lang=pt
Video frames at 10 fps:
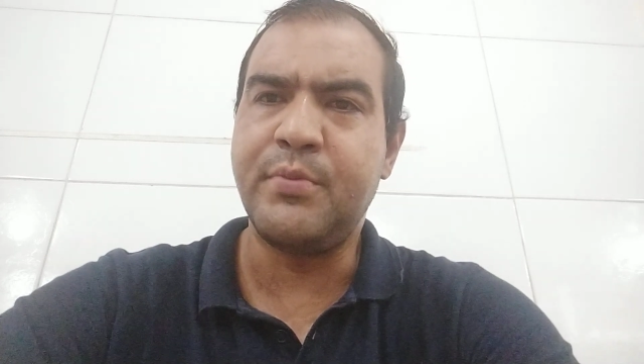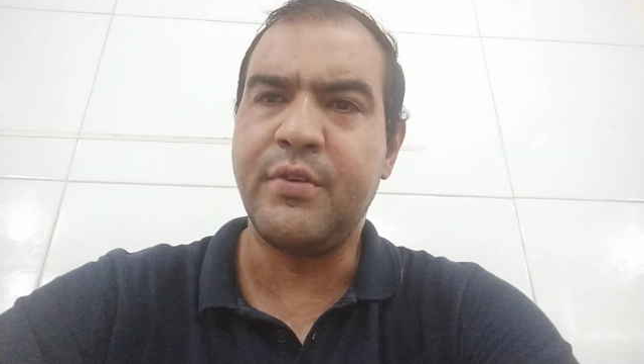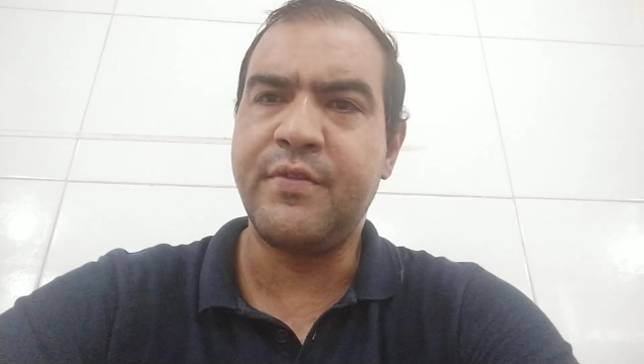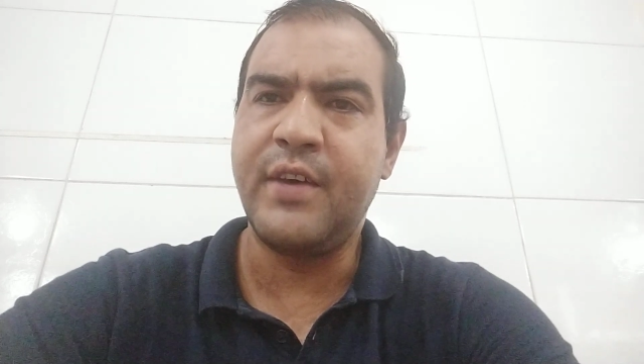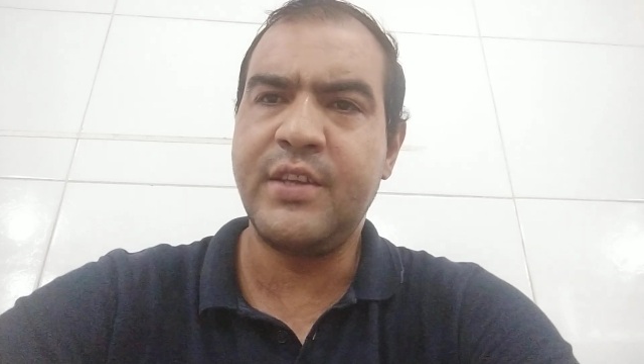
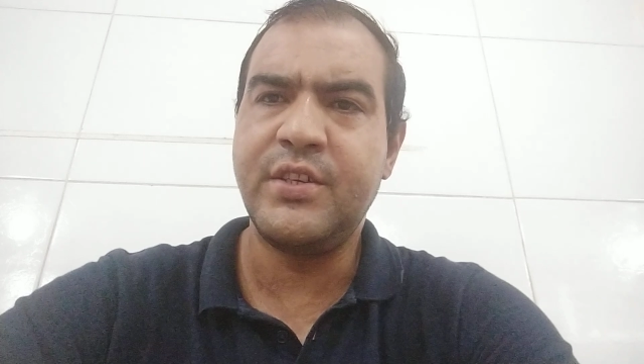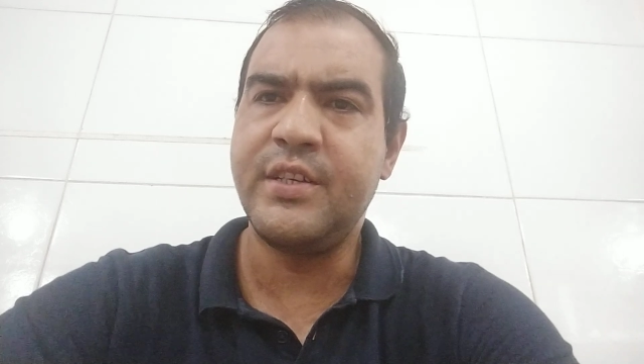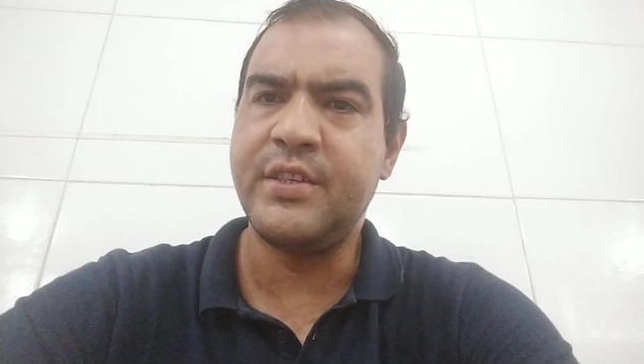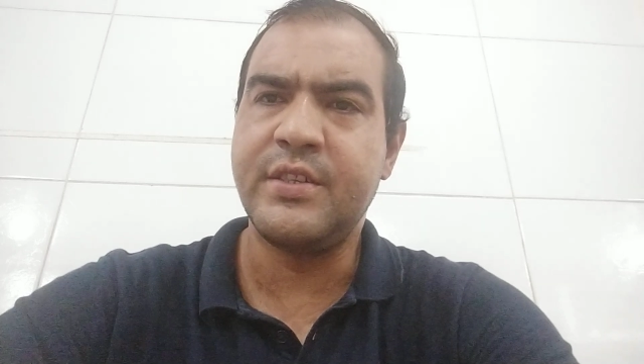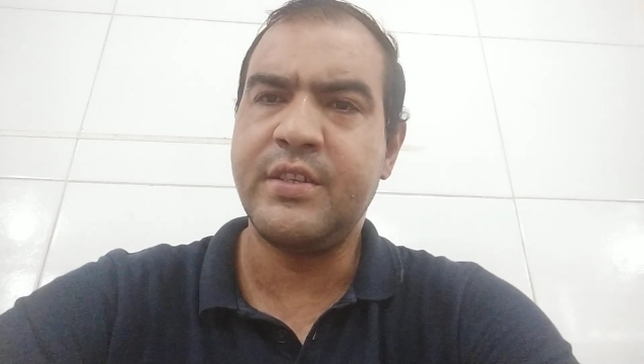
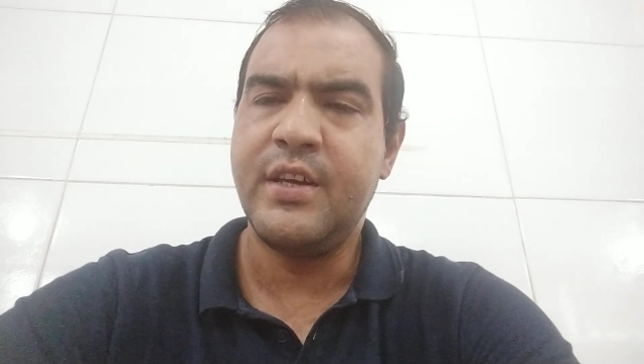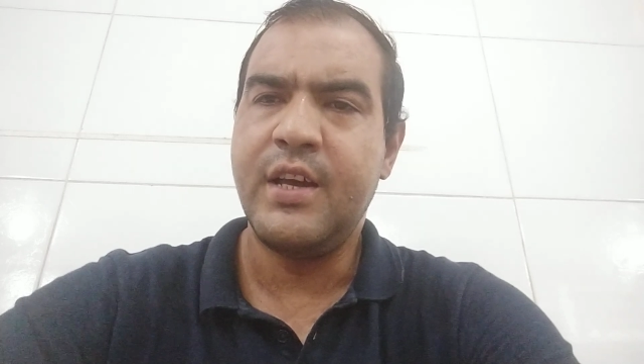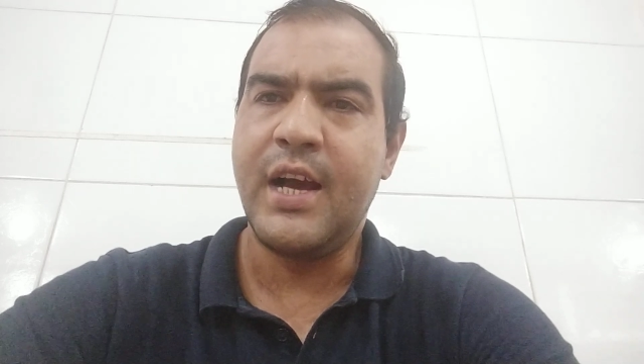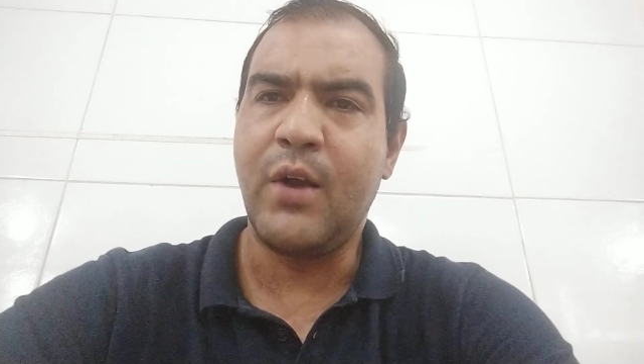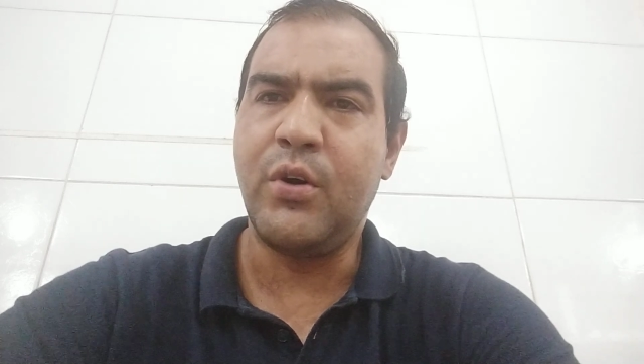proféticas,
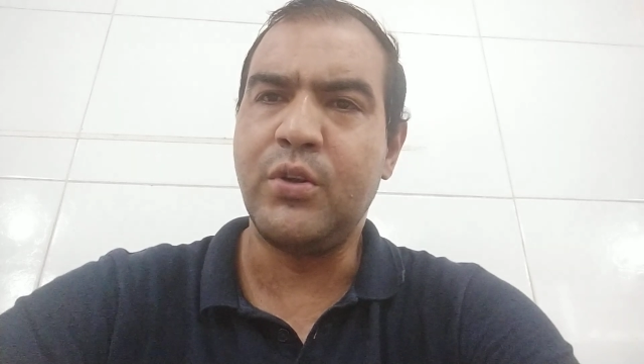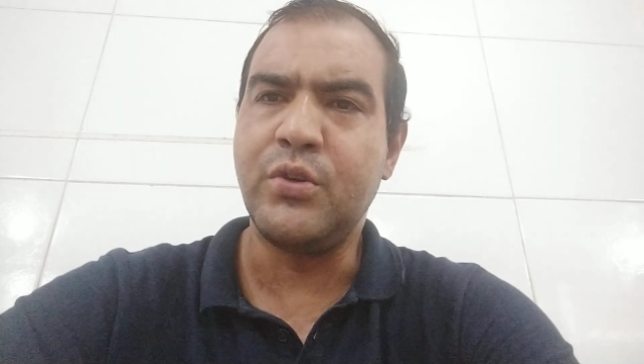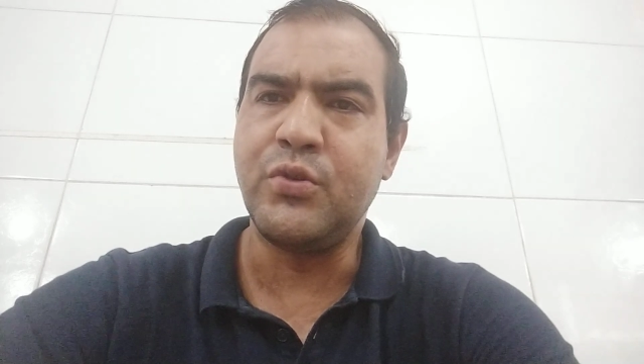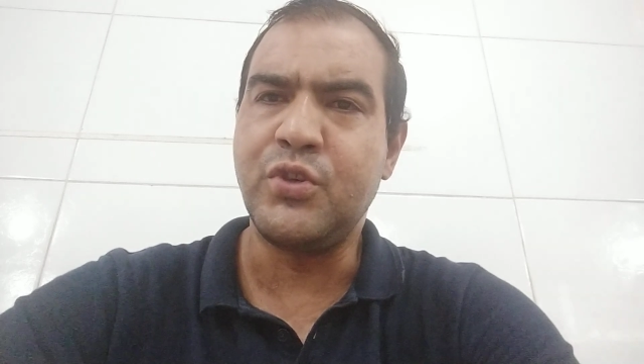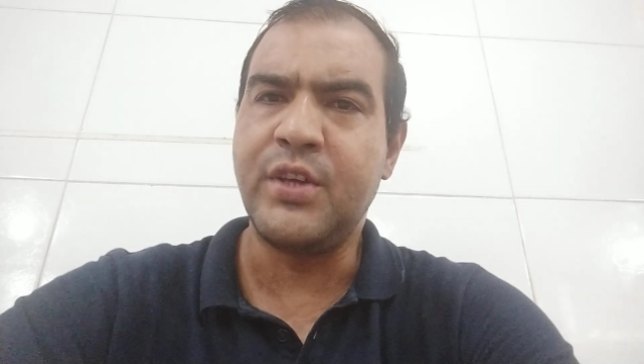a qual
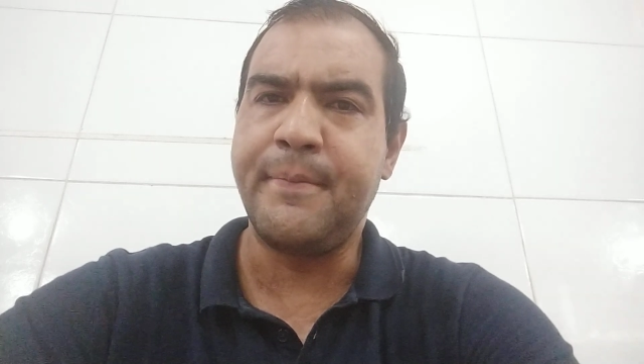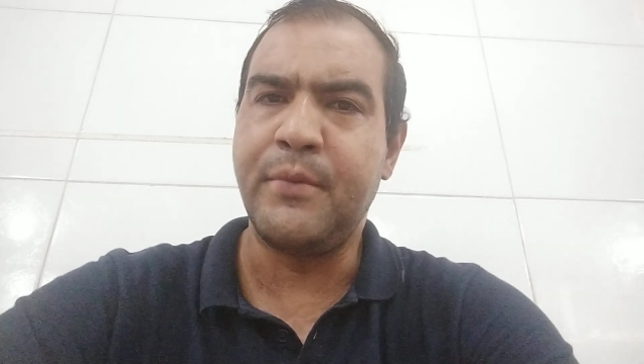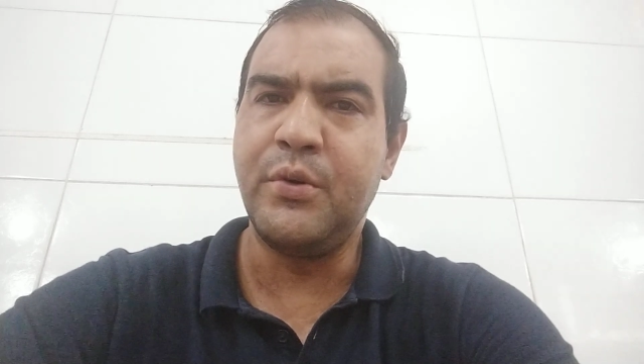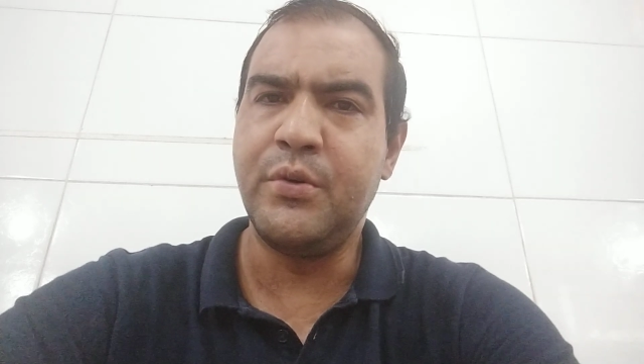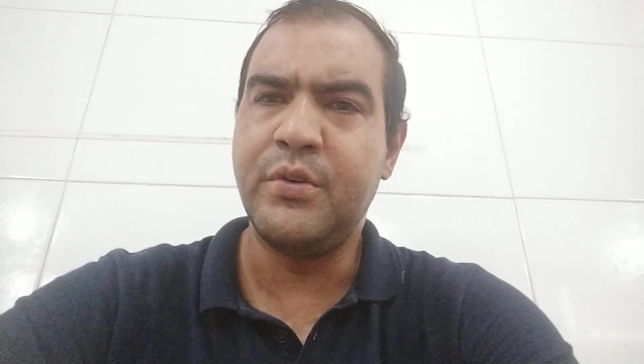Deus nos
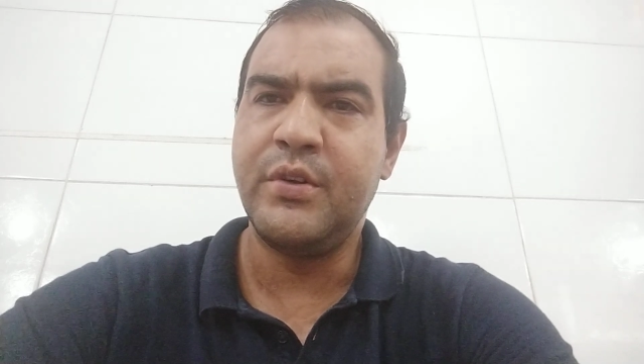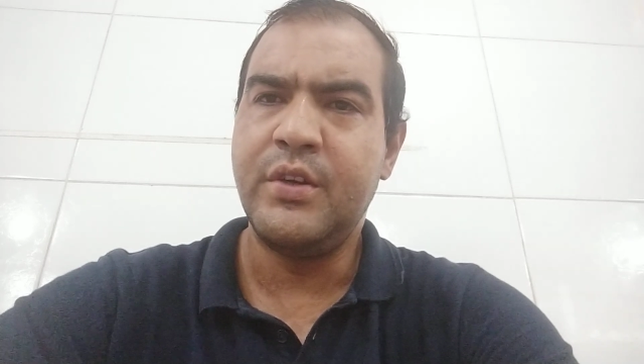chamou.